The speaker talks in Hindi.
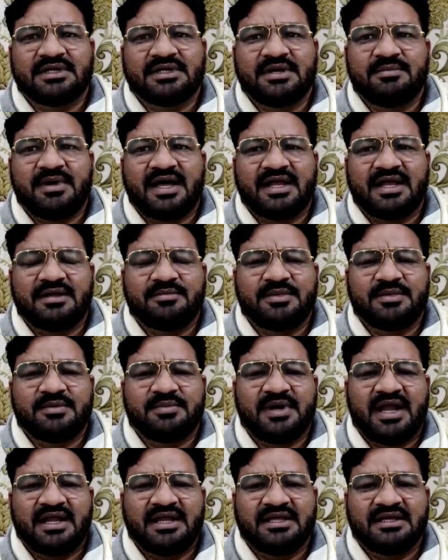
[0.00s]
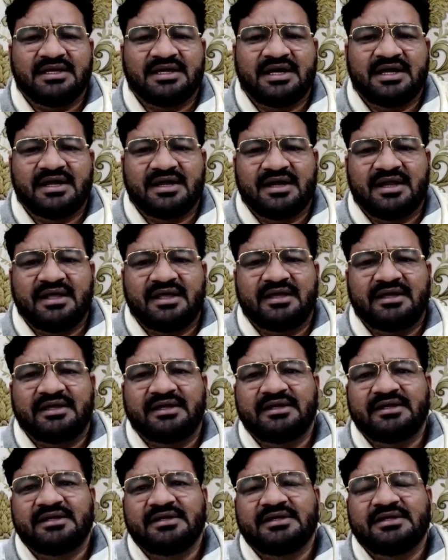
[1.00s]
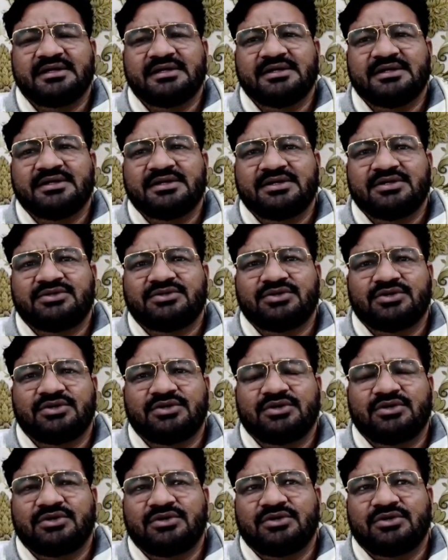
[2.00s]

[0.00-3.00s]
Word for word: के बारे में प्लानिंग कर रहे हैं तो